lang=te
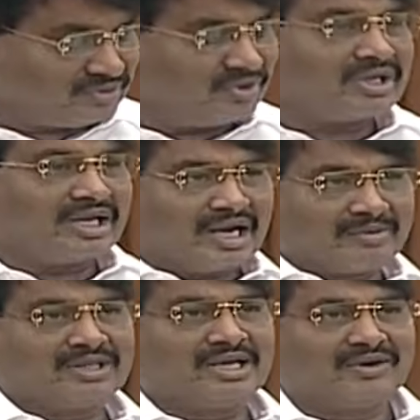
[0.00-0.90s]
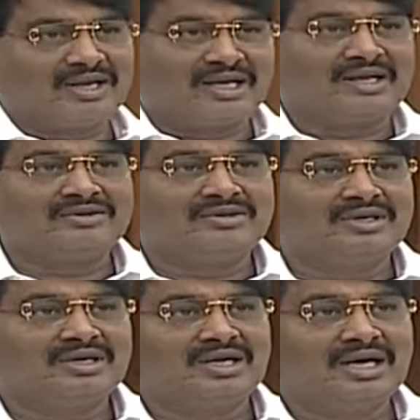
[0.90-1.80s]
నూట యాభై దేవాలయాలు
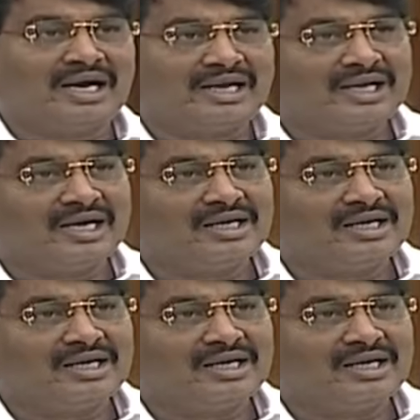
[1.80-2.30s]
ఆయన